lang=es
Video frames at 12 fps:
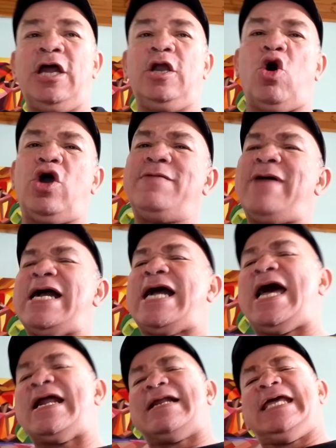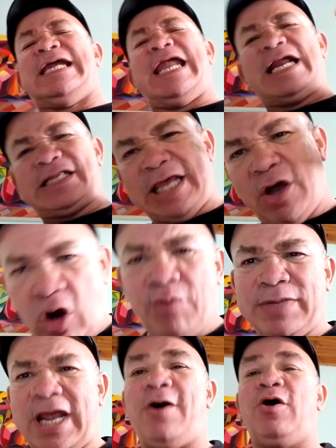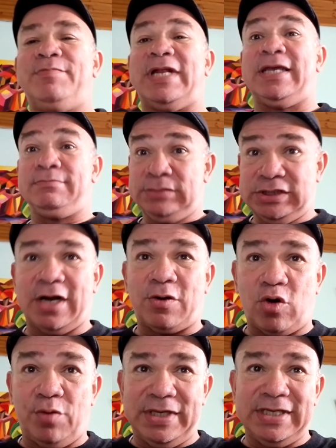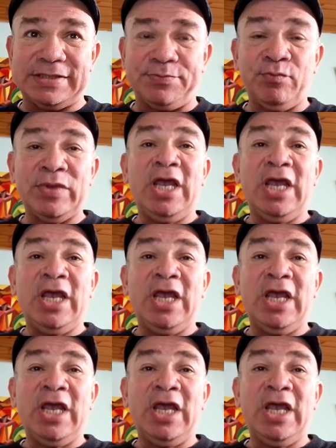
lo iban a arreglar de hombre a hombre, cierro comillas.